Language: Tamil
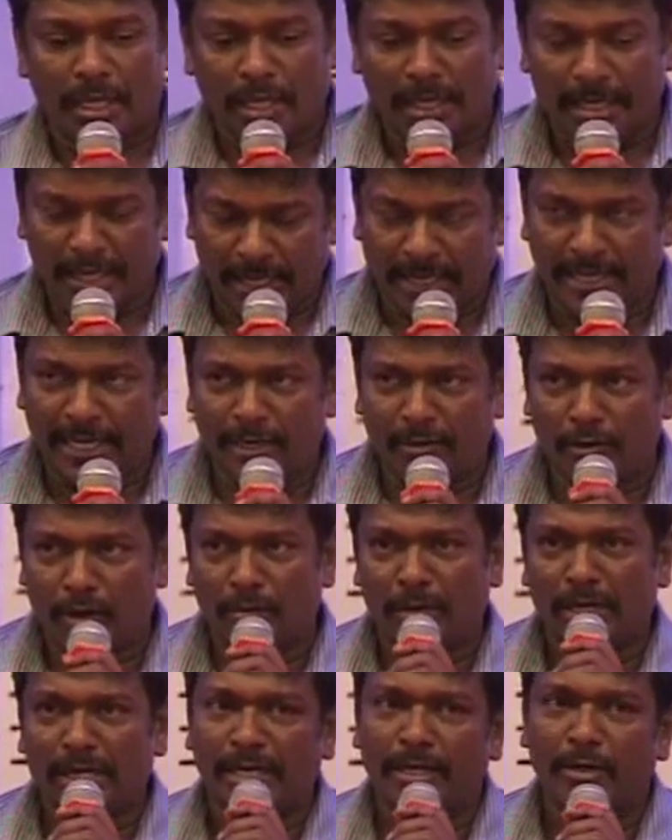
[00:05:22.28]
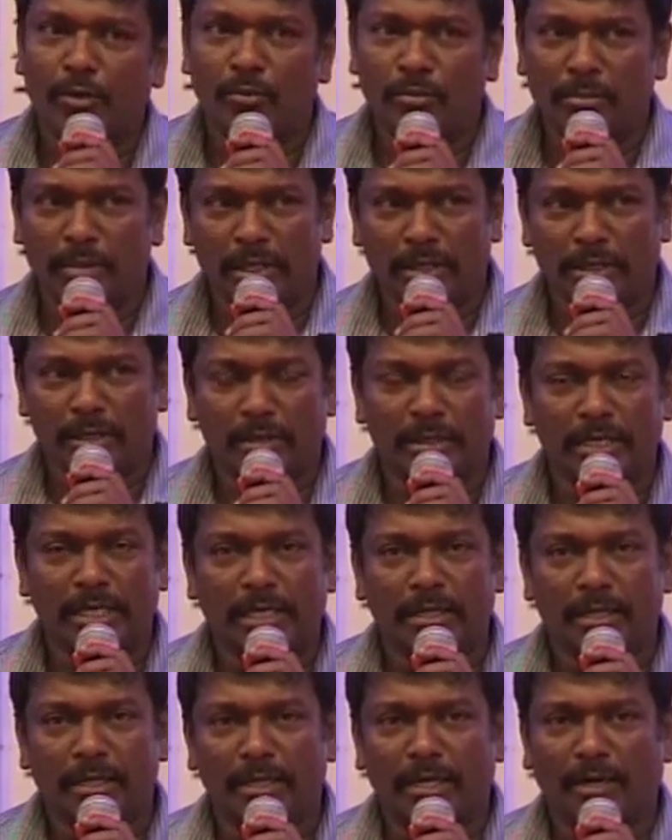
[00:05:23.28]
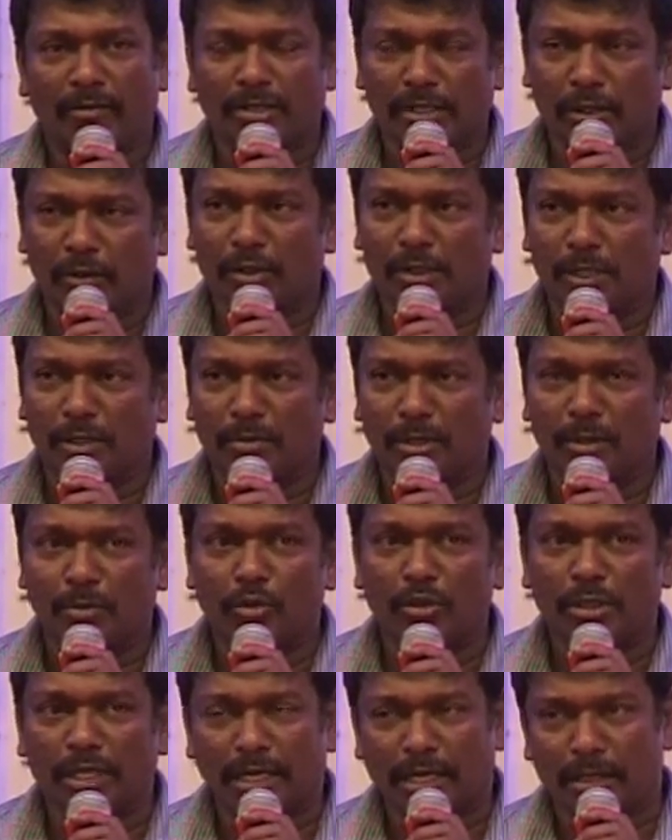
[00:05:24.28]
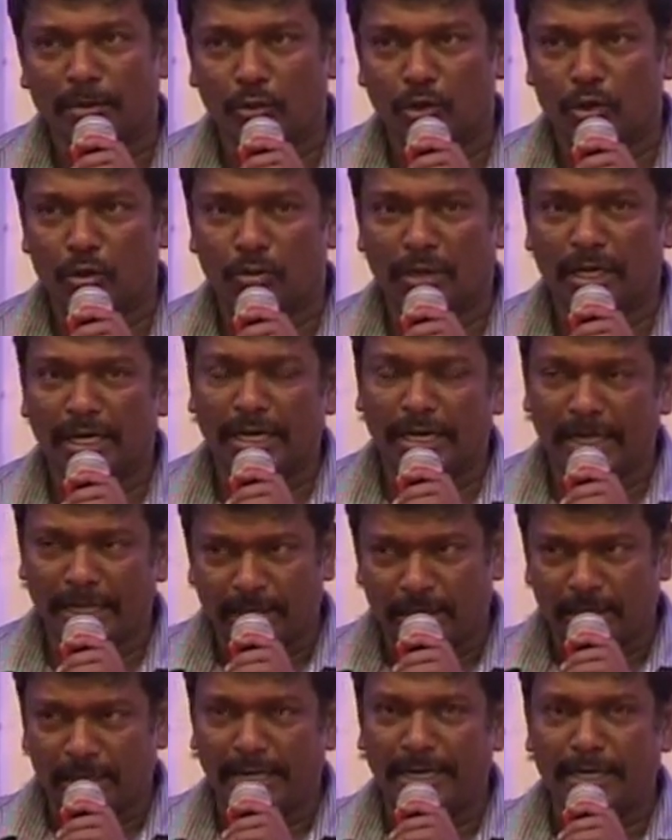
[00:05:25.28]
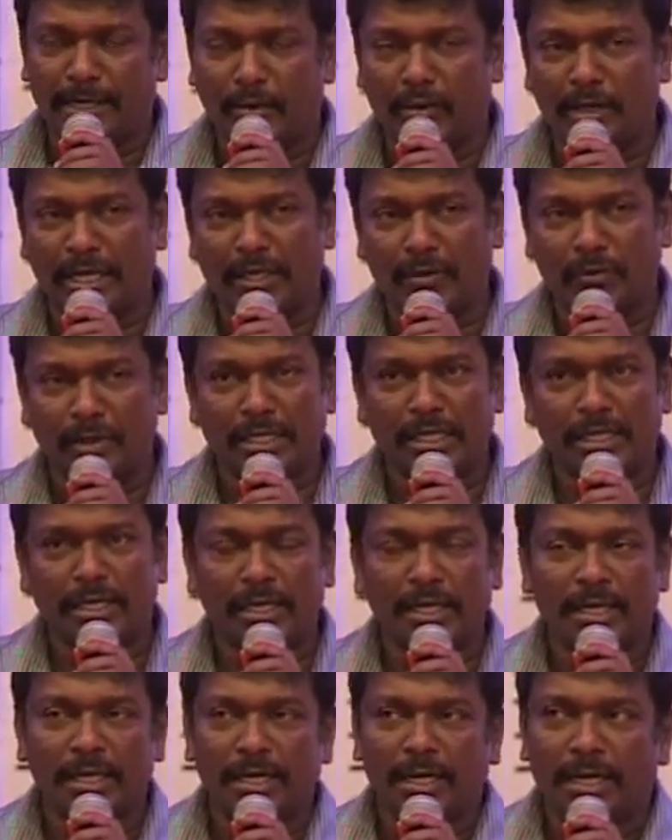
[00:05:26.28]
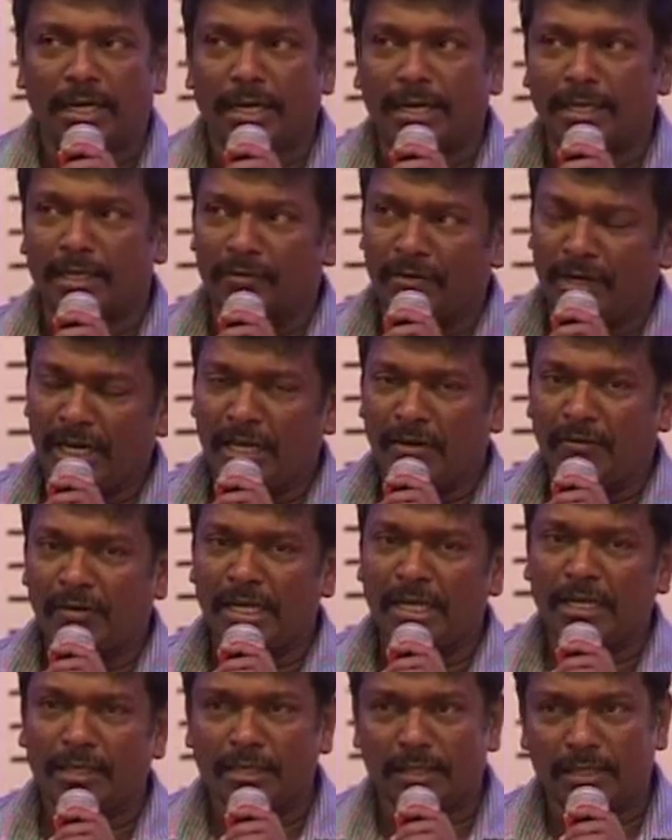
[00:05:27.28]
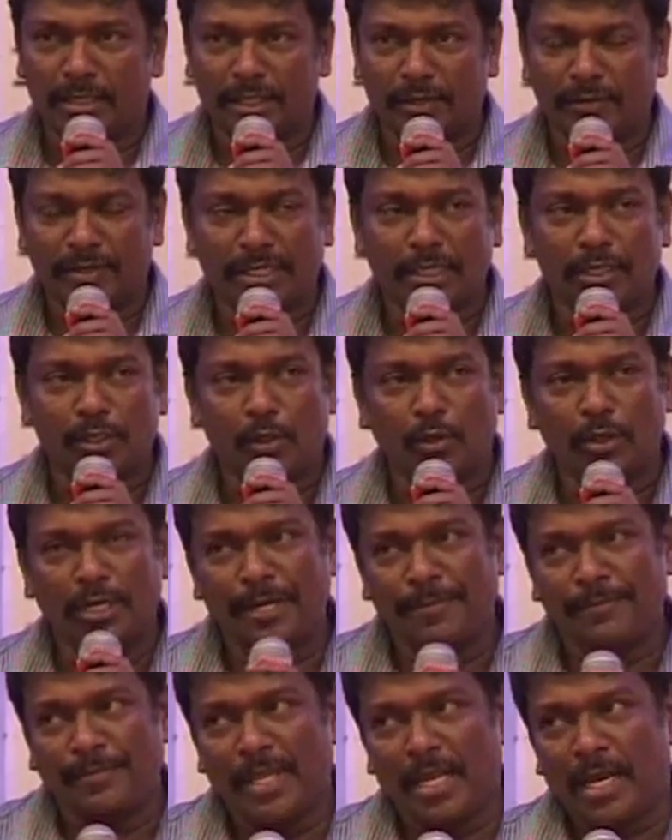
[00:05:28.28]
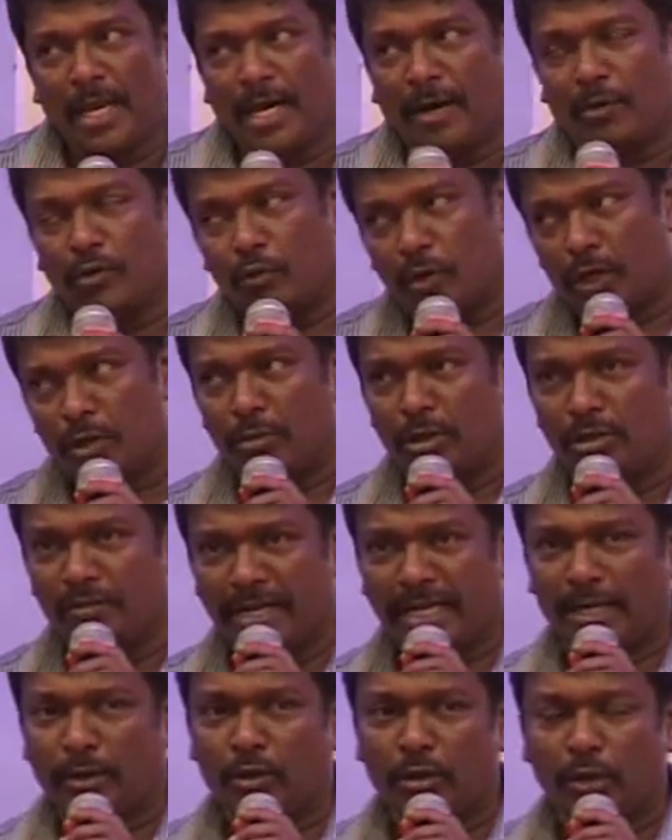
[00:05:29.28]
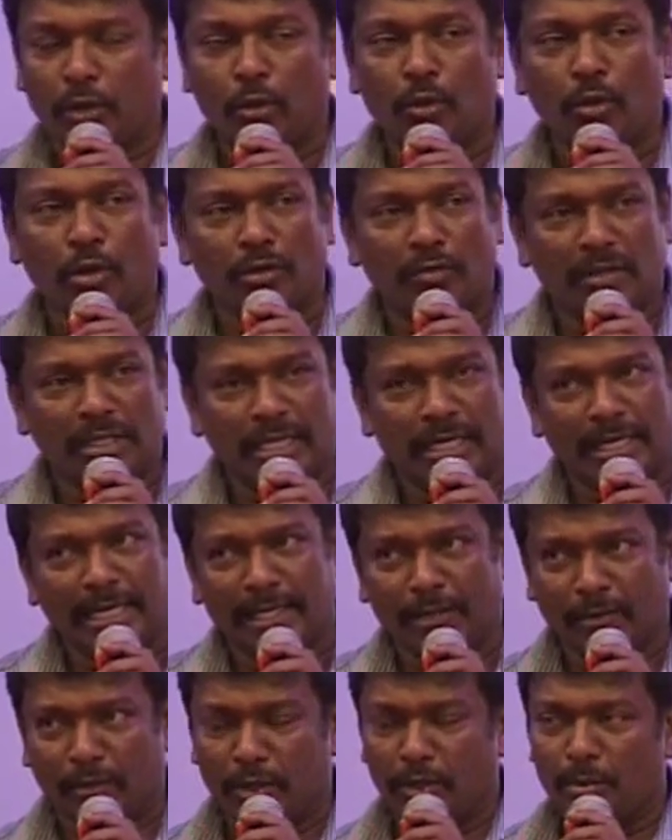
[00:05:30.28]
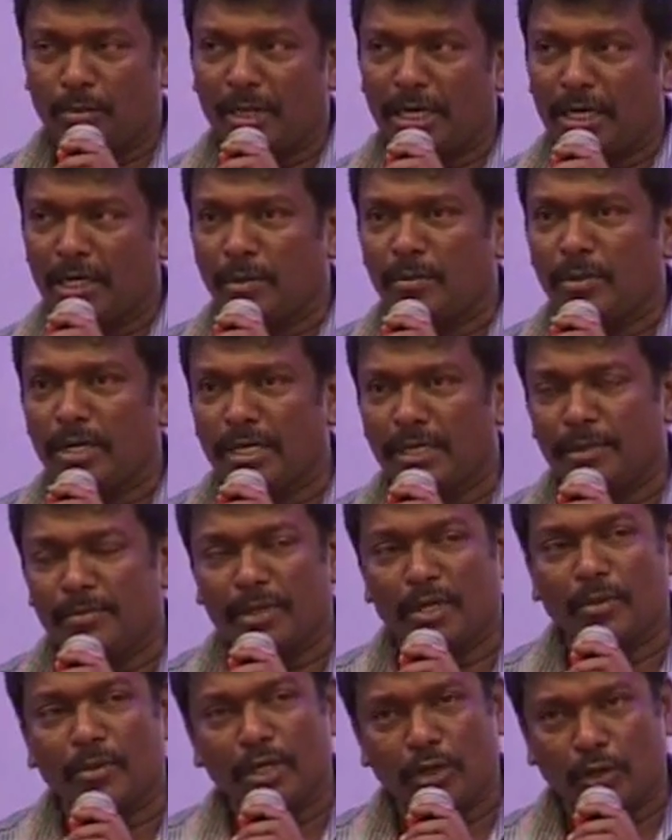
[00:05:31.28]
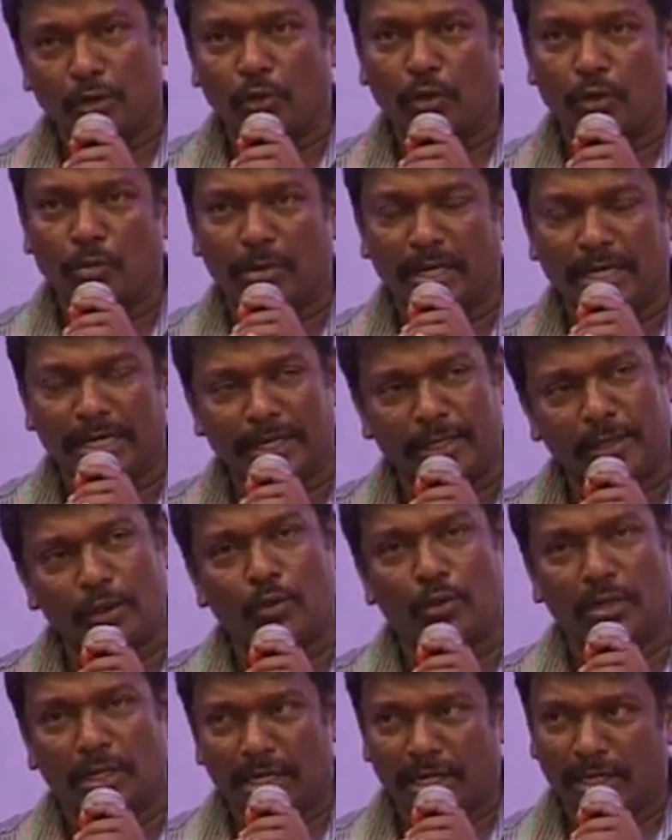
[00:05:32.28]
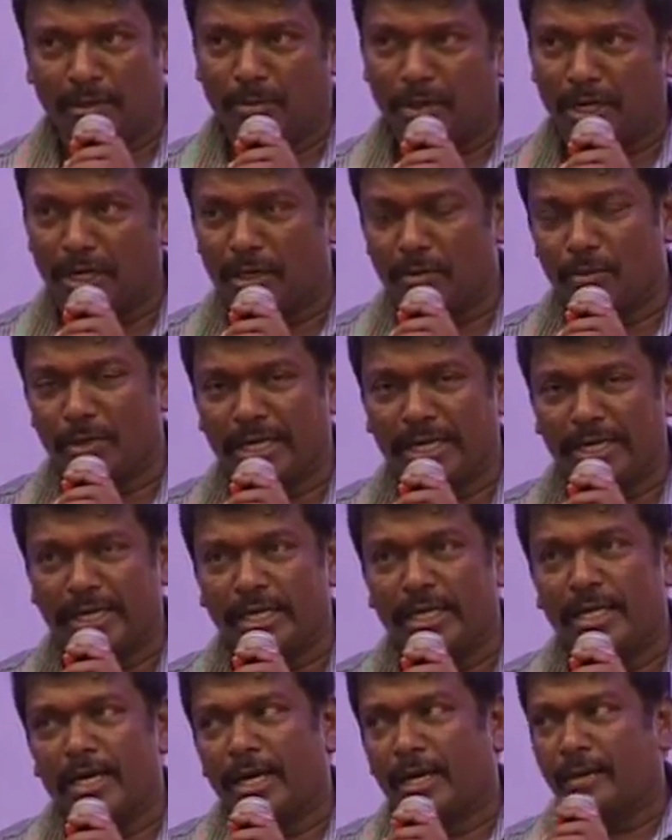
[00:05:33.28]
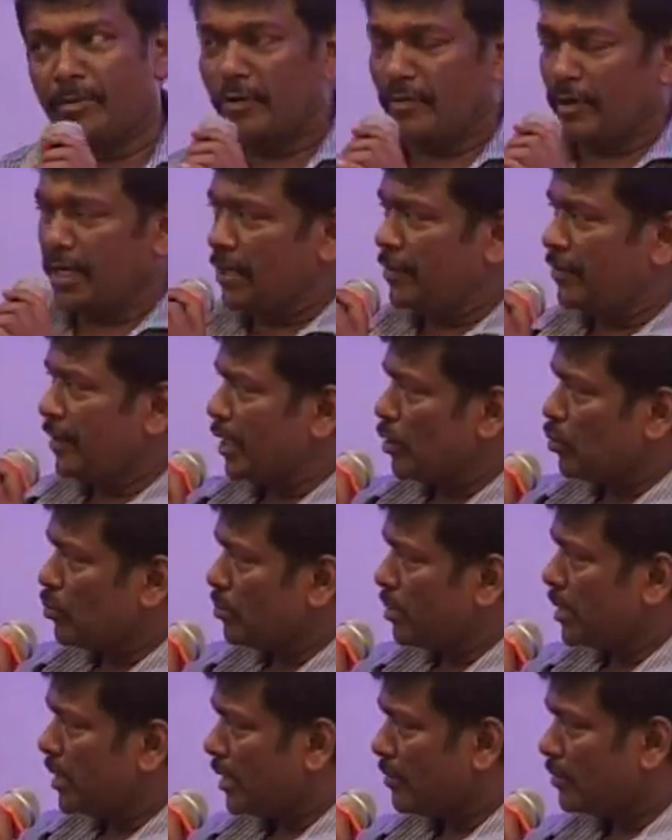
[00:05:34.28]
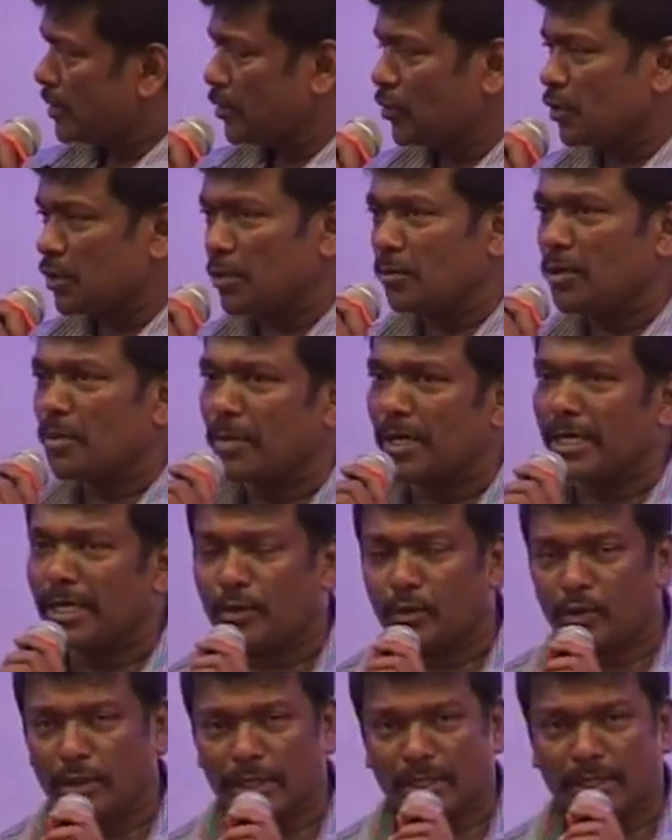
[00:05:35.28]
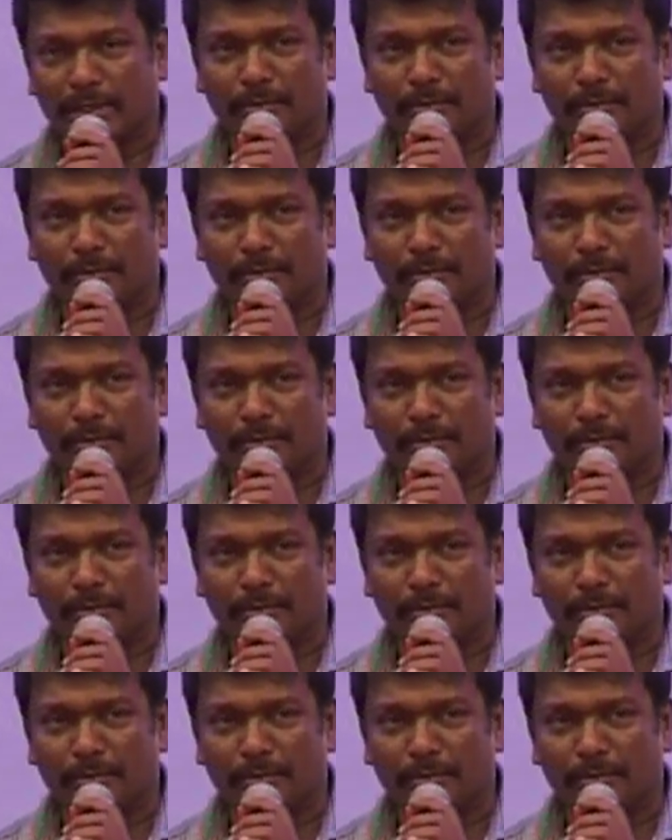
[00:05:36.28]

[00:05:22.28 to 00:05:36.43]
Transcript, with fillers: இந்த கடையில் வர மாதிரியே ரொம்ப அவசர அவசரமாக முந்தா நாள் முடிவு பண்ணி நேற்று நைட் அவர் இங்கே வந்து நேற்று விடிய விடிய அந்த சுச்சுவேஷனை சொல்லி அவர் வரும்போது வேற ஒரு டியூனோட வந்தார் இங்கே வந்து பாட்டு மாறி மறுபடியும் டியூனு மாறி டியூனுக்காக பாட்டு மாறி அப்படி விடிய விடிய ரொம்ப அவசர அவசரமாக பண்ண ஒரு